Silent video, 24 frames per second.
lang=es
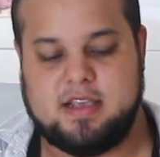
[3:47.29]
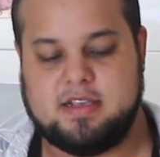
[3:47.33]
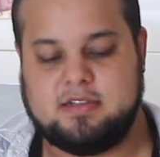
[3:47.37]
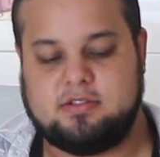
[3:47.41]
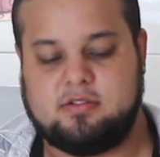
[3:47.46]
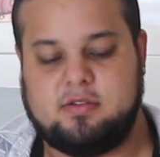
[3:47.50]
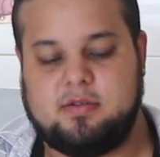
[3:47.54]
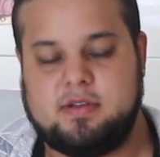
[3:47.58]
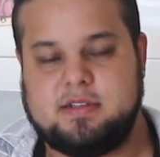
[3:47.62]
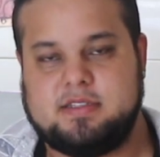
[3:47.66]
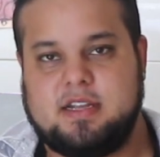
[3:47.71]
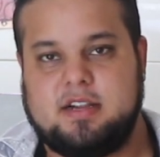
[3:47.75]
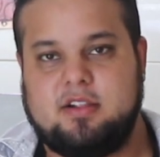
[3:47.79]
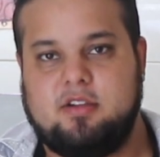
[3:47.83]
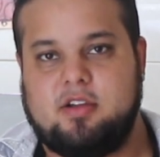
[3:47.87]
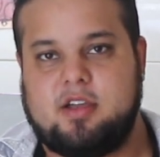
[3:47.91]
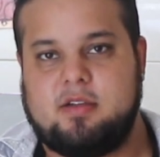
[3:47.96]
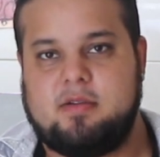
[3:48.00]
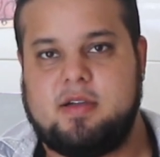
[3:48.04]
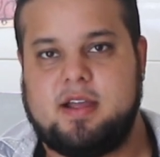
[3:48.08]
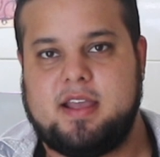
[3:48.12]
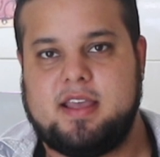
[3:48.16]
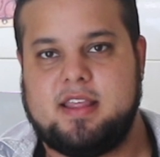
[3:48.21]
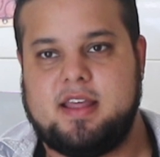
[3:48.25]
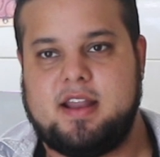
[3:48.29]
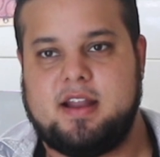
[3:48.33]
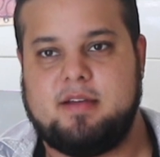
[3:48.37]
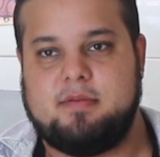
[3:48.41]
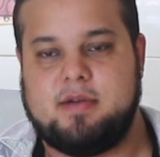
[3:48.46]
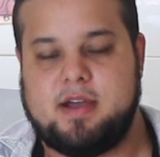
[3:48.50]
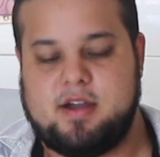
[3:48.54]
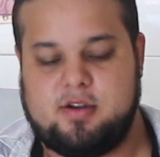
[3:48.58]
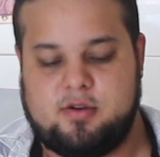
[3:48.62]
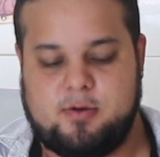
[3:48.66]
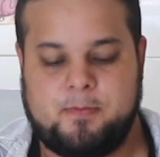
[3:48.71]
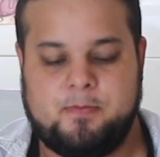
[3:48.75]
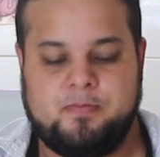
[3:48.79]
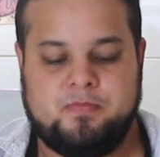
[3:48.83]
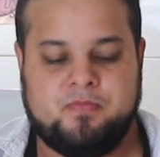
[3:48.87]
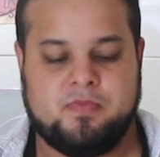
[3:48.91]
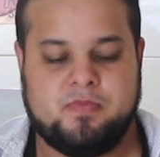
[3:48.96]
eso va a ser lo que va a quedar abajo.